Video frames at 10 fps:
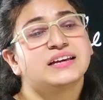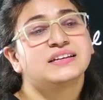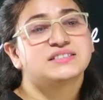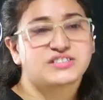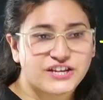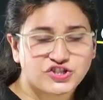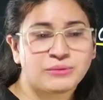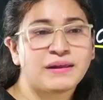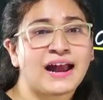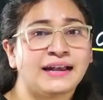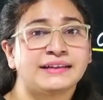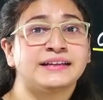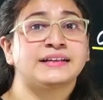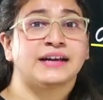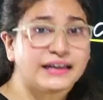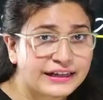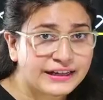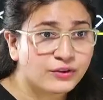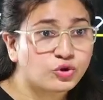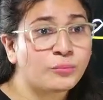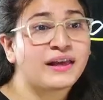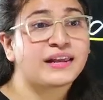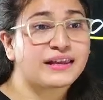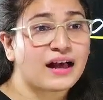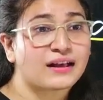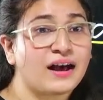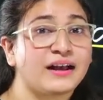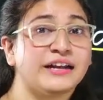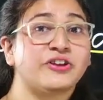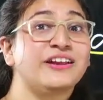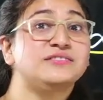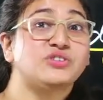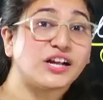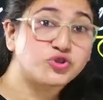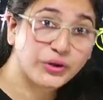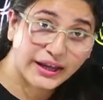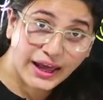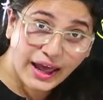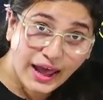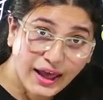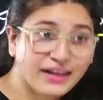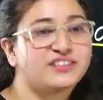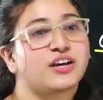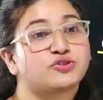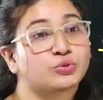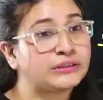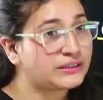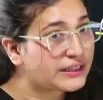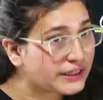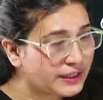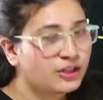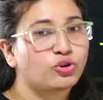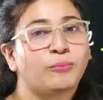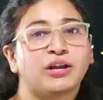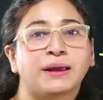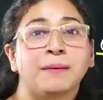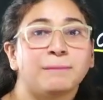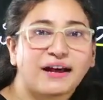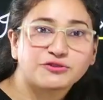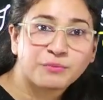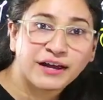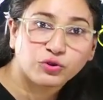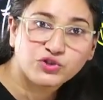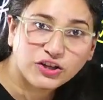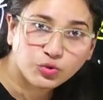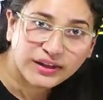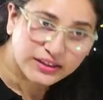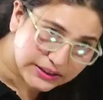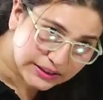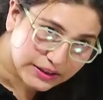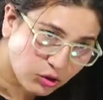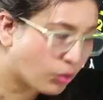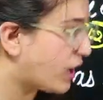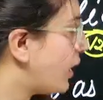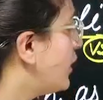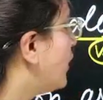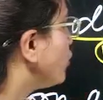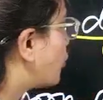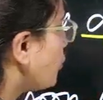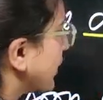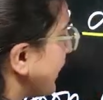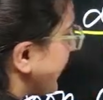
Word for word: स्टेशन में एंटर करी तो मैंने क्या कहा कि ट्रेन जा चुकी है कि जा चुकी थी तो आप बोलेंगे मैम पास्ट में है तो जा चुकी थी होगा तो क्योंकि ये